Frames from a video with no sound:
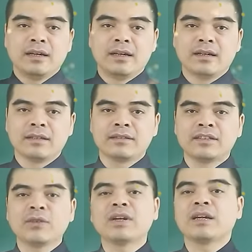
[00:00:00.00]
à,
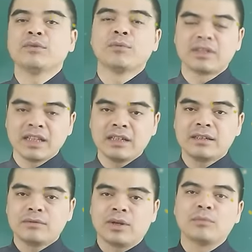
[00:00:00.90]
trong cái ngày mùng 1 Tết
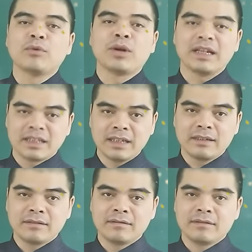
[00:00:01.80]
hoặc là mùng 2 Tết
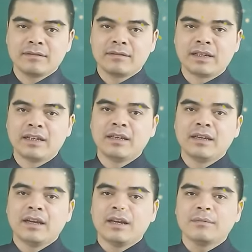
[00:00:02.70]
đấy
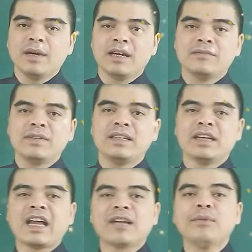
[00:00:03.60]
bởi vì
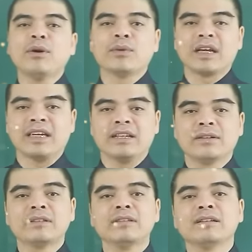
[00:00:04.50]
hai cái màu này
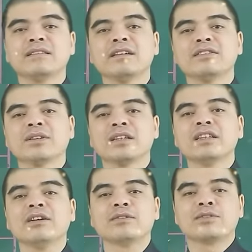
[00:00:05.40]
nó tượng trưng cho những
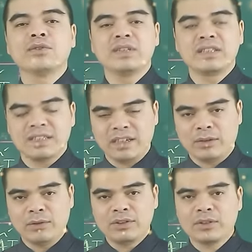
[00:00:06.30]
điều xui
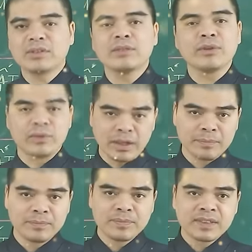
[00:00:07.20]
xẻo trong dịp đầu năm
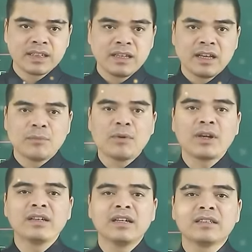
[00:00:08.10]

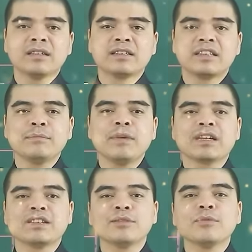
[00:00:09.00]
mọi người thường sẽ mặc
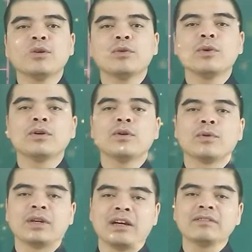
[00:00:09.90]
những bộ quần đồ
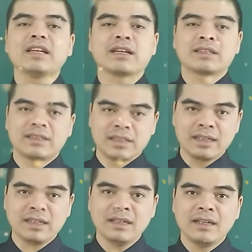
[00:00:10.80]
quần áo sặc
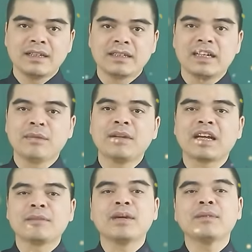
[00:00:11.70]
sỡ để đem lại
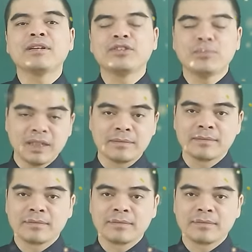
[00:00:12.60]
cái may mắn cho mình